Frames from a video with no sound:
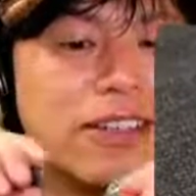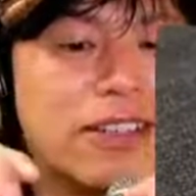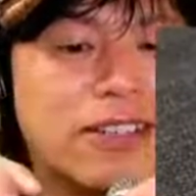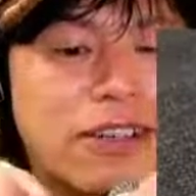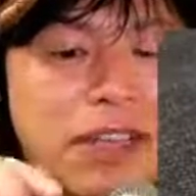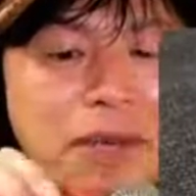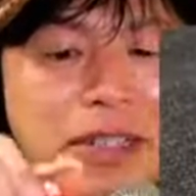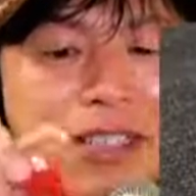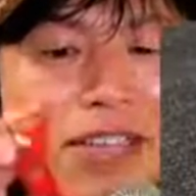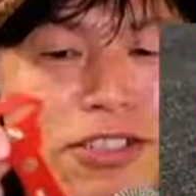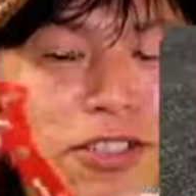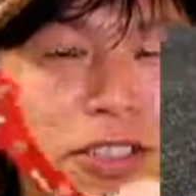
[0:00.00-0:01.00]
これ今
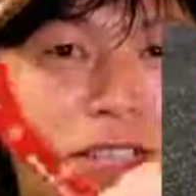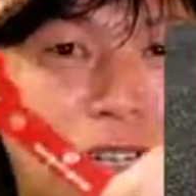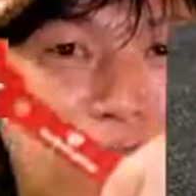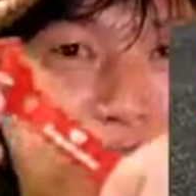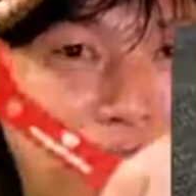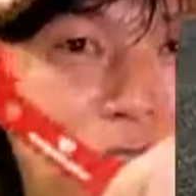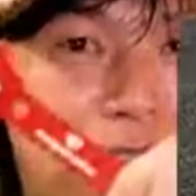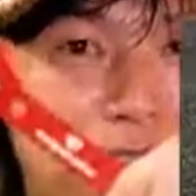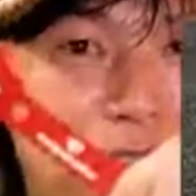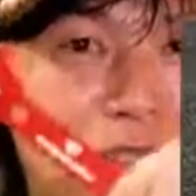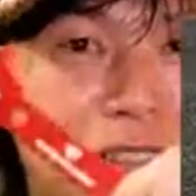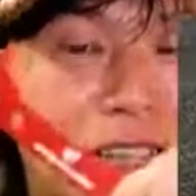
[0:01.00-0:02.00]
最終形態
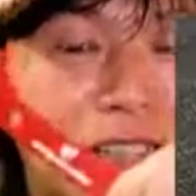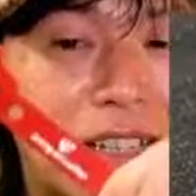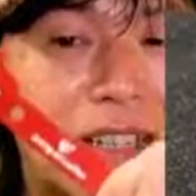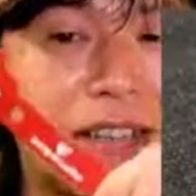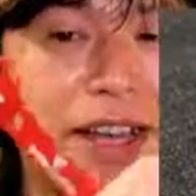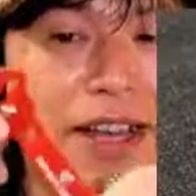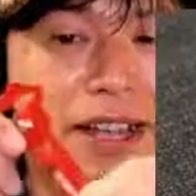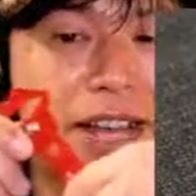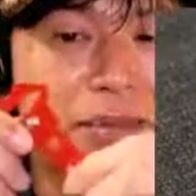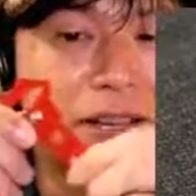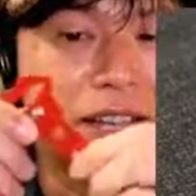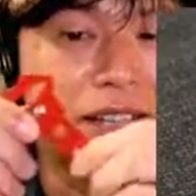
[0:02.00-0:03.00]
のやつなんで
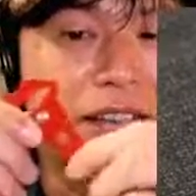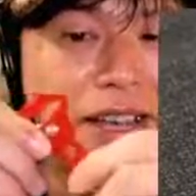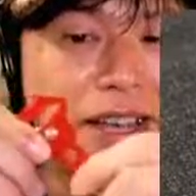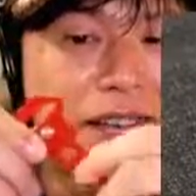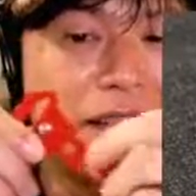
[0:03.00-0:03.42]
タイプなんで